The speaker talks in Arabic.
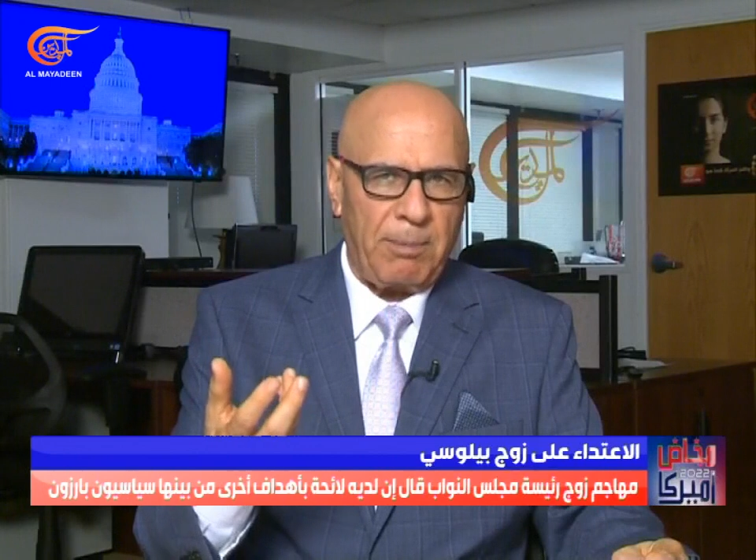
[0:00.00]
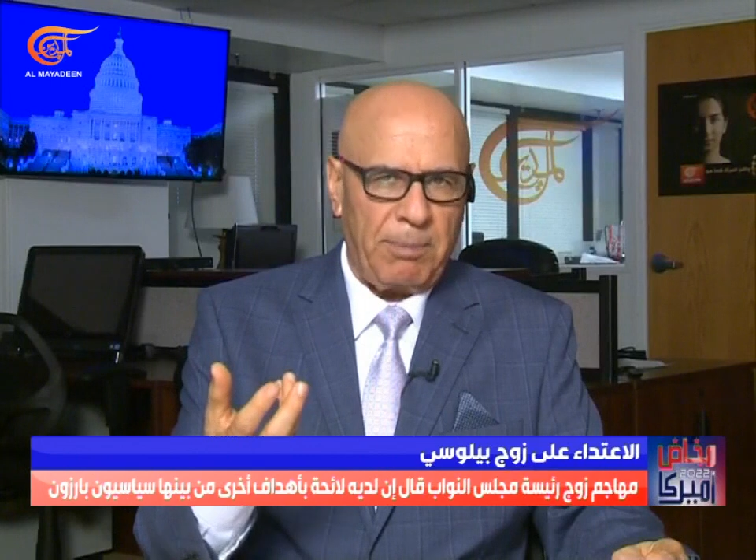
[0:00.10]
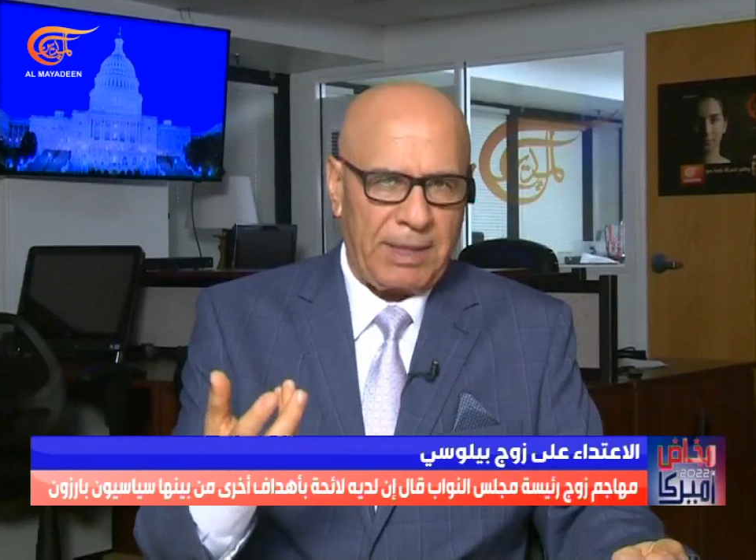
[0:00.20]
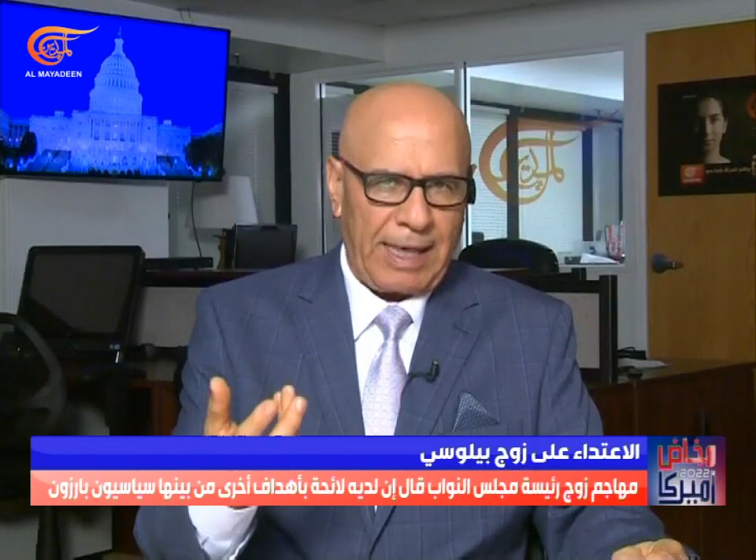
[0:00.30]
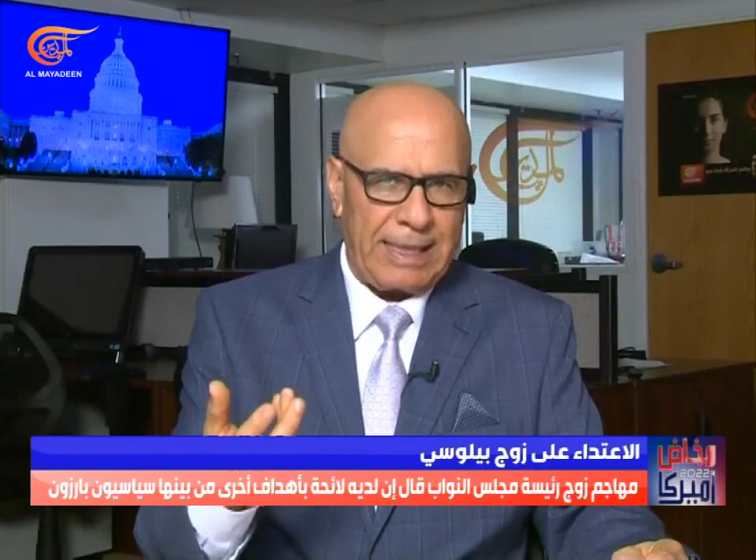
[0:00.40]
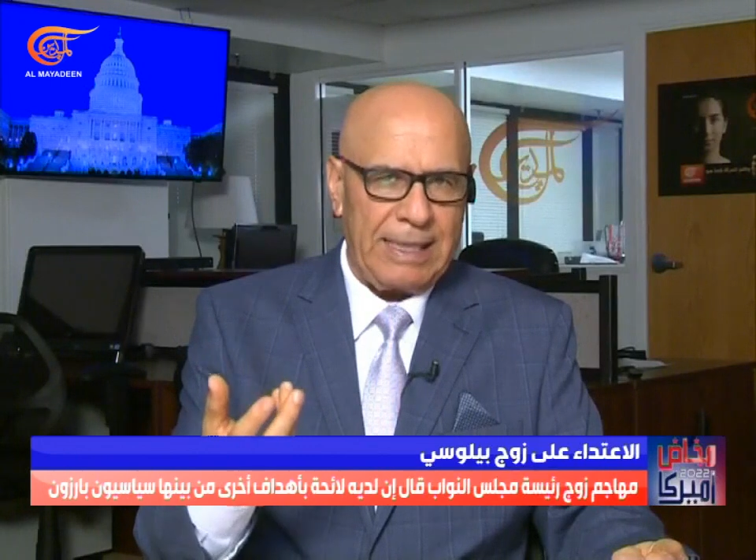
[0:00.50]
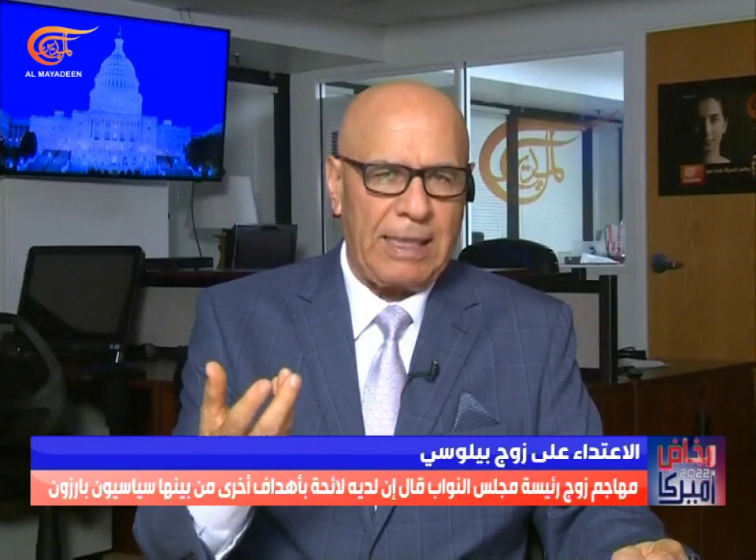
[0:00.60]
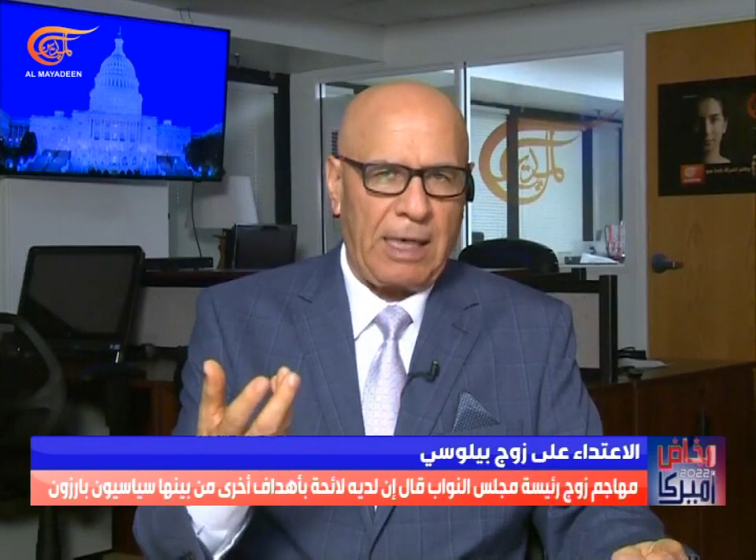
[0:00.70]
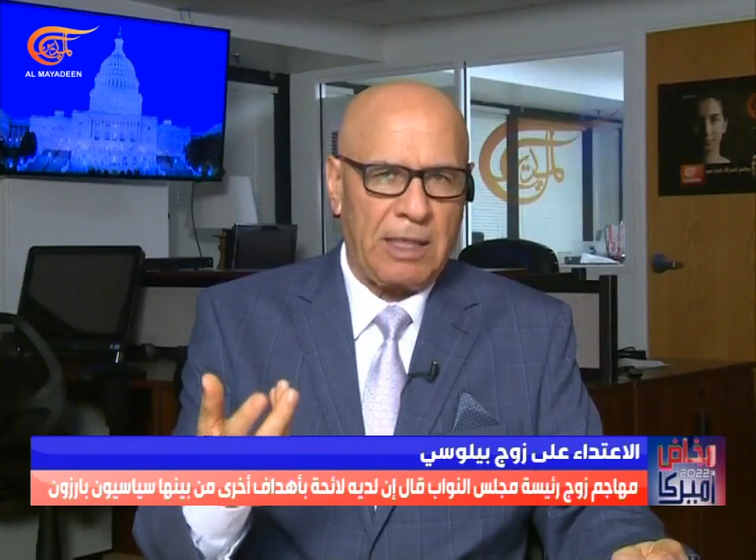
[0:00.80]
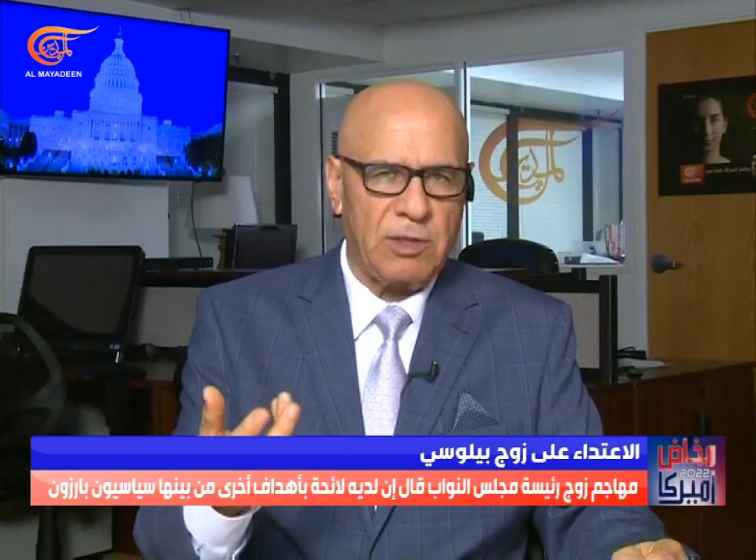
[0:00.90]

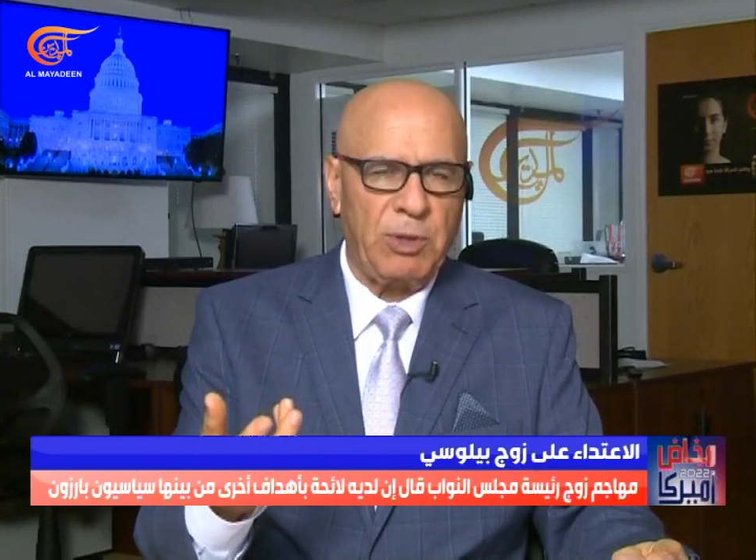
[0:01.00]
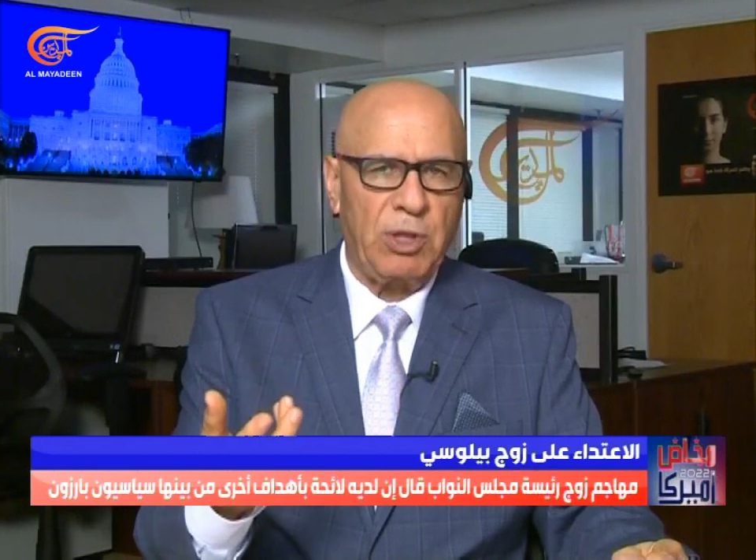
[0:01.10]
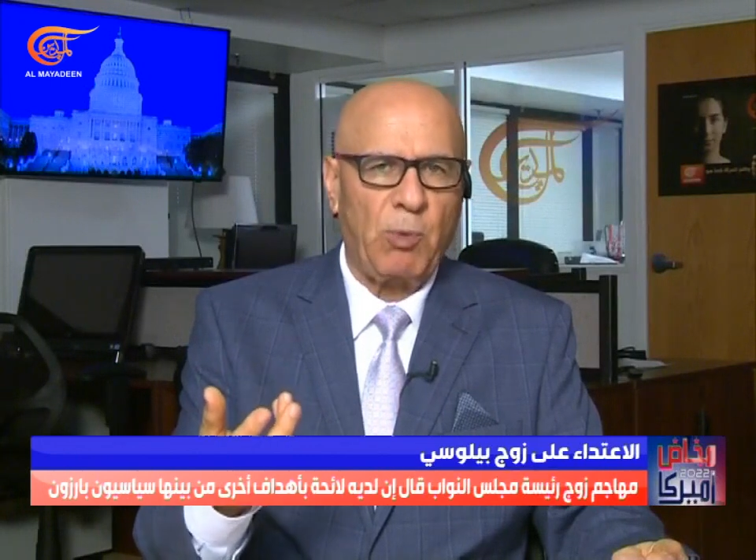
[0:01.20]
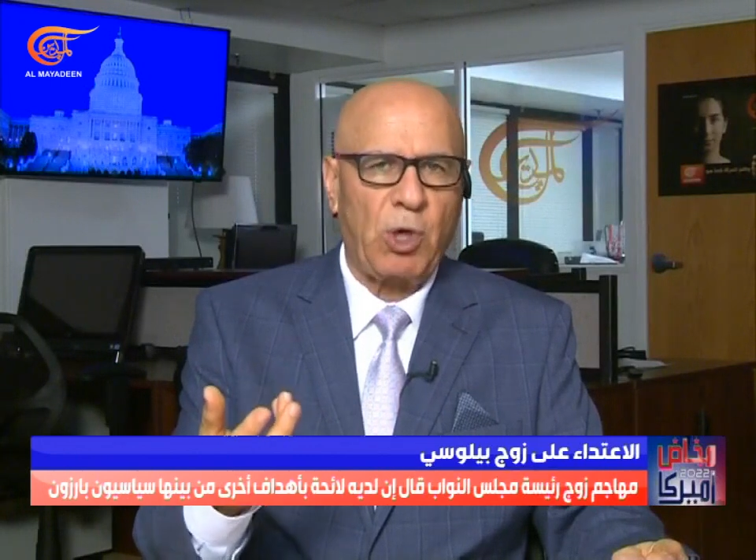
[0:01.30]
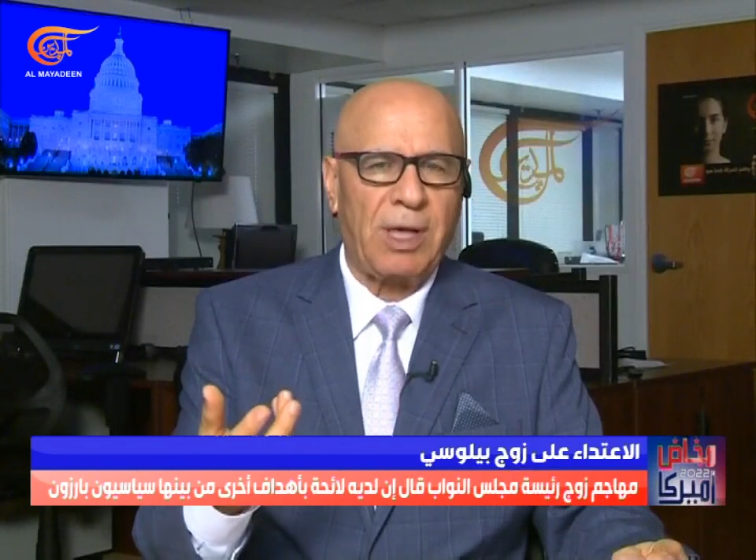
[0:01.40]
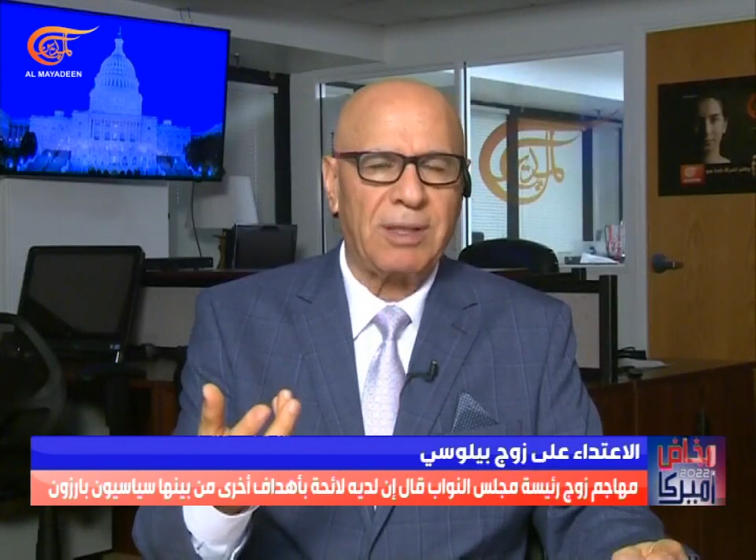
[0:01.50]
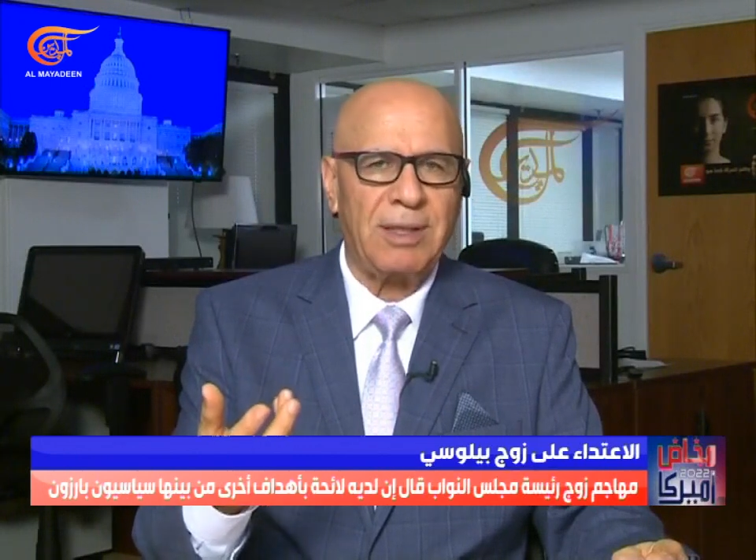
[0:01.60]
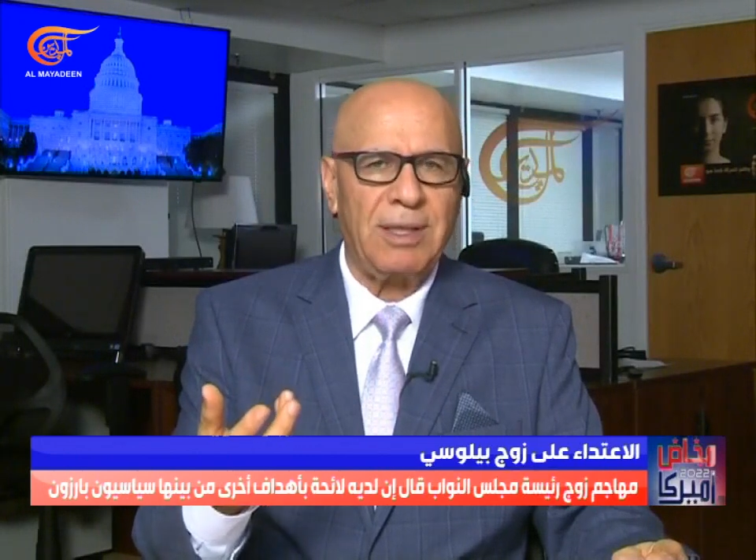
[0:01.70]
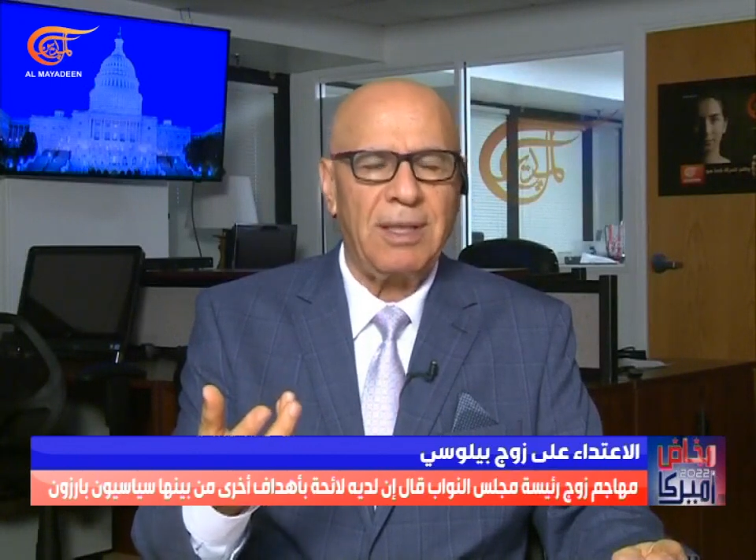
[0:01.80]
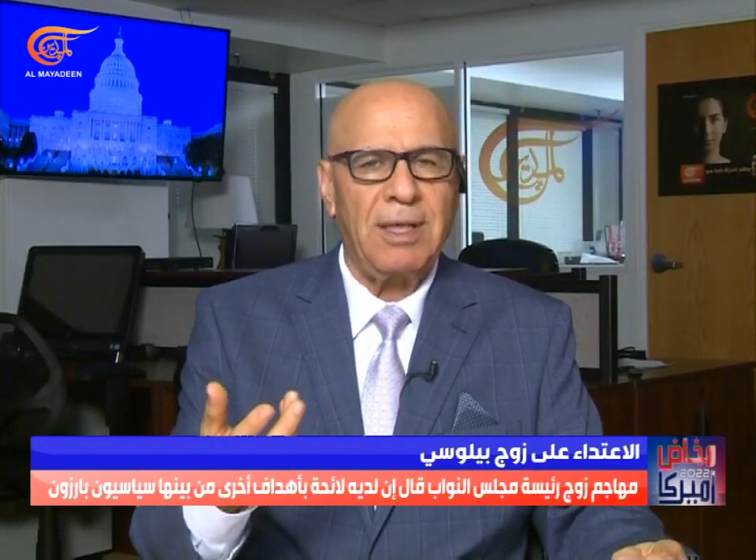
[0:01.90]
بالتاكيد الحزب
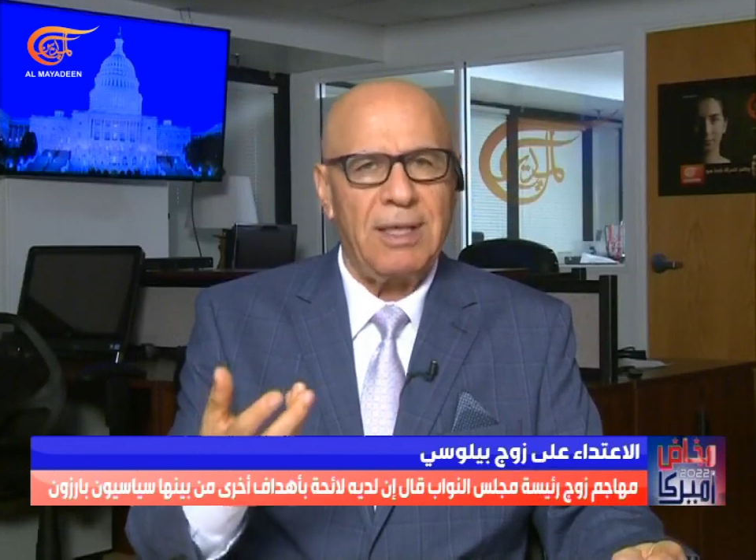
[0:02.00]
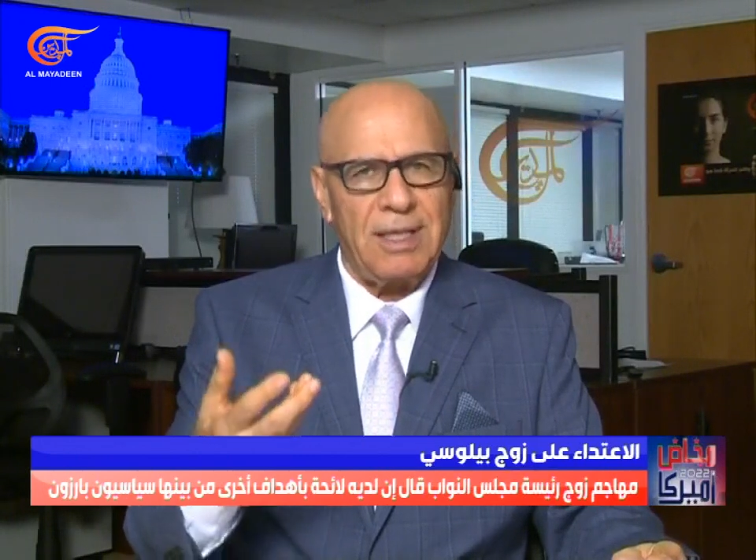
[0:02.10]
الديمقراطي